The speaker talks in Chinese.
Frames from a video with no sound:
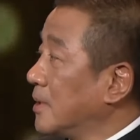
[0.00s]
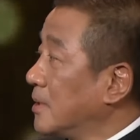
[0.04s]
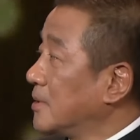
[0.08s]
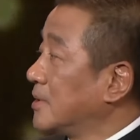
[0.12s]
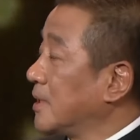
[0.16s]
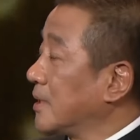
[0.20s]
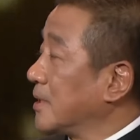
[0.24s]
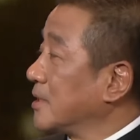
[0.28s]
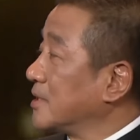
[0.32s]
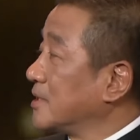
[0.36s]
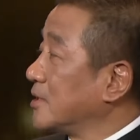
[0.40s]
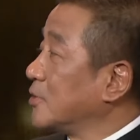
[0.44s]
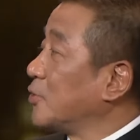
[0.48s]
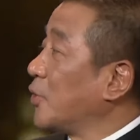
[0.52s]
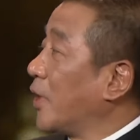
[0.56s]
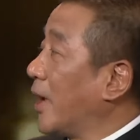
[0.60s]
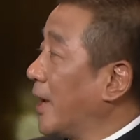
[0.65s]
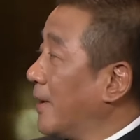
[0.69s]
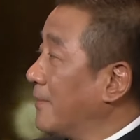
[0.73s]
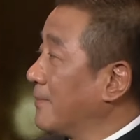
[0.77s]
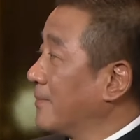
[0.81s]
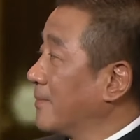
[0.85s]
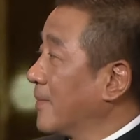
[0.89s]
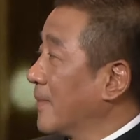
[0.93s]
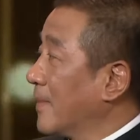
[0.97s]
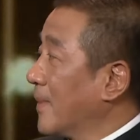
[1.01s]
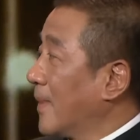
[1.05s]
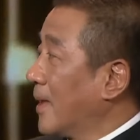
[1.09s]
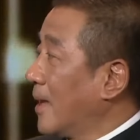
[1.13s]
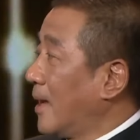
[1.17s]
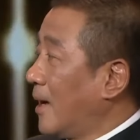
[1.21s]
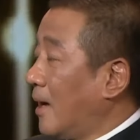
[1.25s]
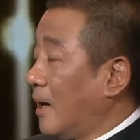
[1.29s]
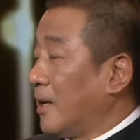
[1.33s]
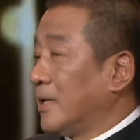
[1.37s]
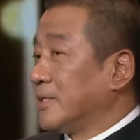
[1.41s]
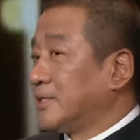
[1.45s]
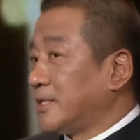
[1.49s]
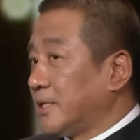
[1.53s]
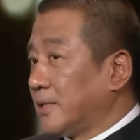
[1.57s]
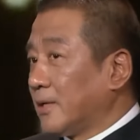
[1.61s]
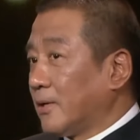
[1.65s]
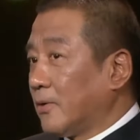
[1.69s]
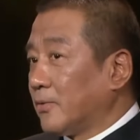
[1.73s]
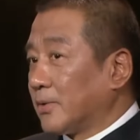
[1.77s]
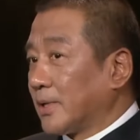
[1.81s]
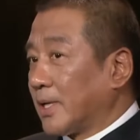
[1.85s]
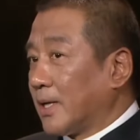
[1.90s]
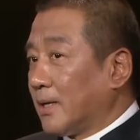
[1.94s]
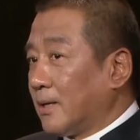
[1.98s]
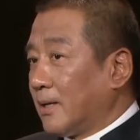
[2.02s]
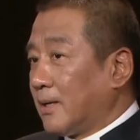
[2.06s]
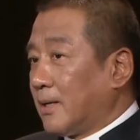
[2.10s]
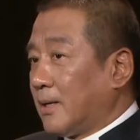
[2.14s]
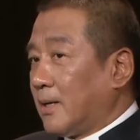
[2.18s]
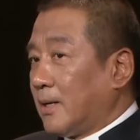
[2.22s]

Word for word: 这个资源，啊，今后呢，